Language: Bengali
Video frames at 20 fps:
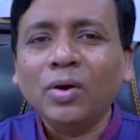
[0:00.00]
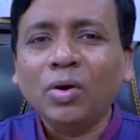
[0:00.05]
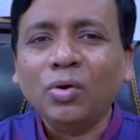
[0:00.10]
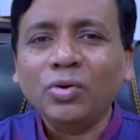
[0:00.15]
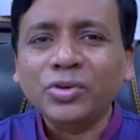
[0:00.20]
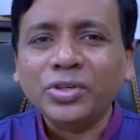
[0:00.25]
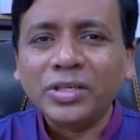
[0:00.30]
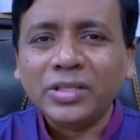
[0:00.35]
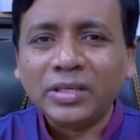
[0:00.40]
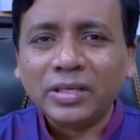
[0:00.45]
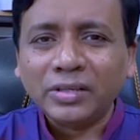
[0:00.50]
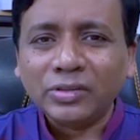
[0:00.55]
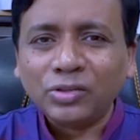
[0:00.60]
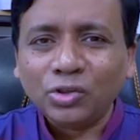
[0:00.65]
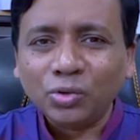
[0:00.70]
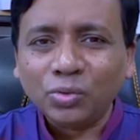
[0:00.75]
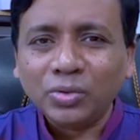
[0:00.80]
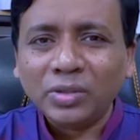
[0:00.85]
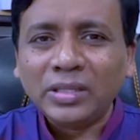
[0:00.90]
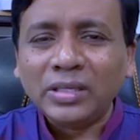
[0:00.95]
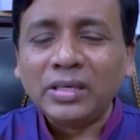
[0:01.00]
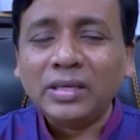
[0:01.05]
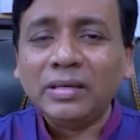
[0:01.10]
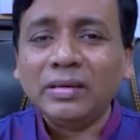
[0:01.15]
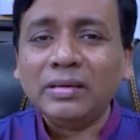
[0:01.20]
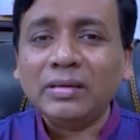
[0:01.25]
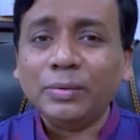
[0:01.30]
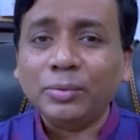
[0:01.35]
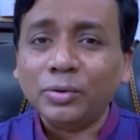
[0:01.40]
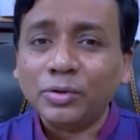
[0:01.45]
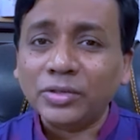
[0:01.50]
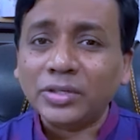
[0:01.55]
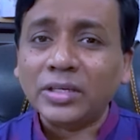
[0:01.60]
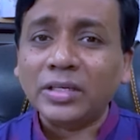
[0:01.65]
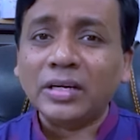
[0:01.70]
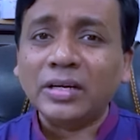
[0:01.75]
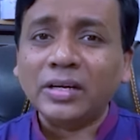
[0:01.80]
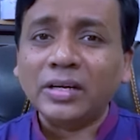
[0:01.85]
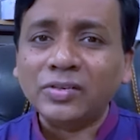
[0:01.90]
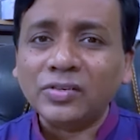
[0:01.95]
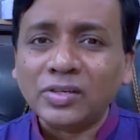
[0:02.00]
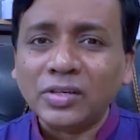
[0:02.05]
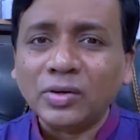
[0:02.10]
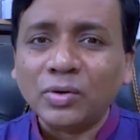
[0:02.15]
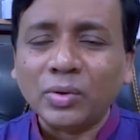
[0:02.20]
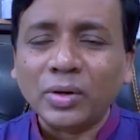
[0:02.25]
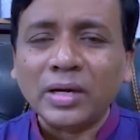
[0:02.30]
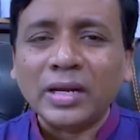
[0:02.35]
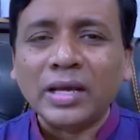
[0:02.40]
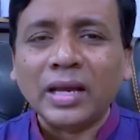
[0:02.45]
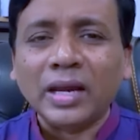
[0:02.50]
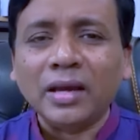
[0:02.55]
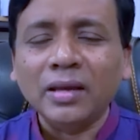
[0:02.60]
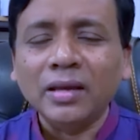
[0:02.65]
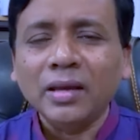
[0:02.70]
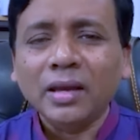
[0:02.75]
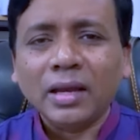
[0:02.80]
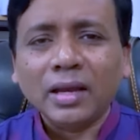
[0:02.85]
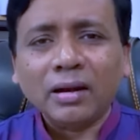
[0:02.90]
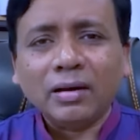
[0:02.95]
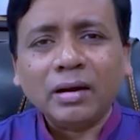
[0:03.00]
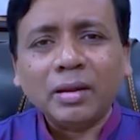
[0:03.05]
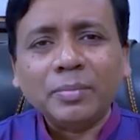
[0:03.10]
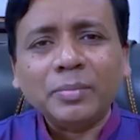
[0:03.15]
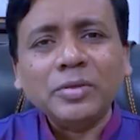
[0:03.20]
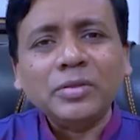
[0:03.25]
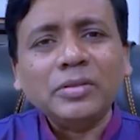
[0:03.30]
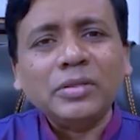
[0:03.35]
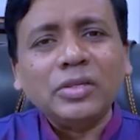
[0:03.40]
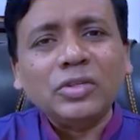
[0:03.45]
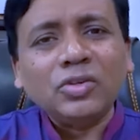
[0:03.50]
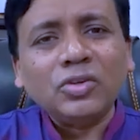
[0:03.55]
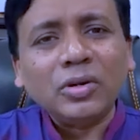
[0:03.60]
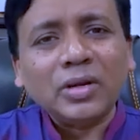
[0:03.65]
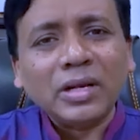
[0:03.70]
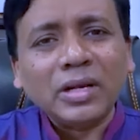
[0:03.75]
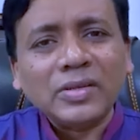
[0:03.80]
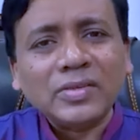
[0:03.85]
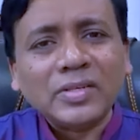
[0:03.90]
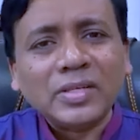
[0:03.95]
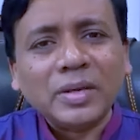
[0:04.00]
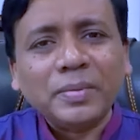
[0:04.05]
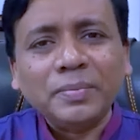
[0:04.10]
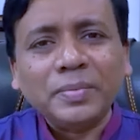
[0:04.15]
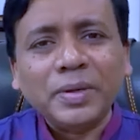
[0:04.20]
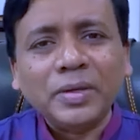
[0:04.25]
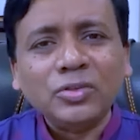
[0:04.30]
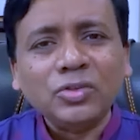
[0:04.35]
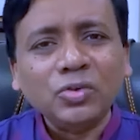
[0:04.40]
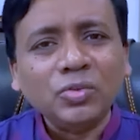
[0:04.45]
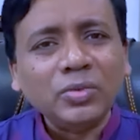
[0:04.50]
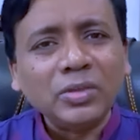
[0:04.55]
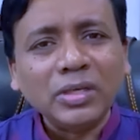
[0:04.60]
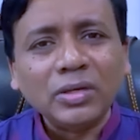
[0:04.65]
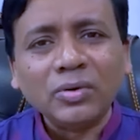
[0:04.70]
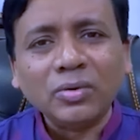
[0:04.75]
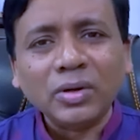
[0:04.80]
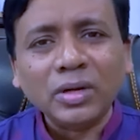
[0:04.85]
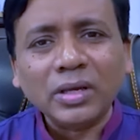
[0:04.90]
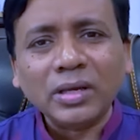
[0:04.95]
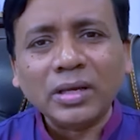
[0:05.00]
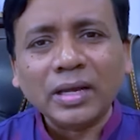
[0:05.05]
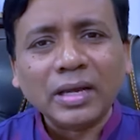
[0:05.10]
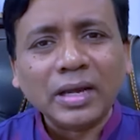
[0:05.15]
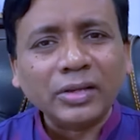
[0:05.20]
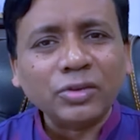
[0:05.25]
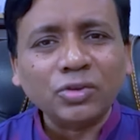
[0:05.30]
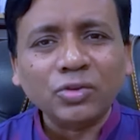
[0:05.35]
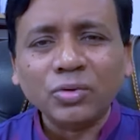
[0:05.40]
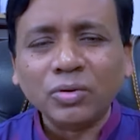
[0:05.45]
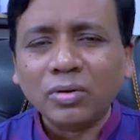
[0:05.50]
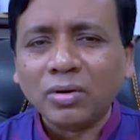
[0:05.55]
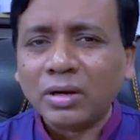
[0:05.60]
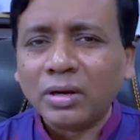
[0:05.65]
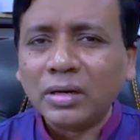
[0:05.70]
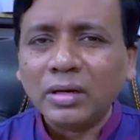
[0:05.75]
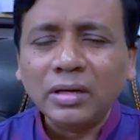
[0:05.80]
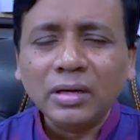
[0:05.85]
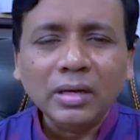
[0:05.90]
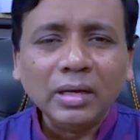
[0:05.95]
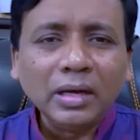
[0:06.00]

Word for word: অংশীদারি চুক্তি এবং সেটা রেজিস্ট্রি করে নেওয়া কারণ আপনি তিনশো টাকা স্ট্যাম্পে চুক্তি করে কাজ শুরু করেন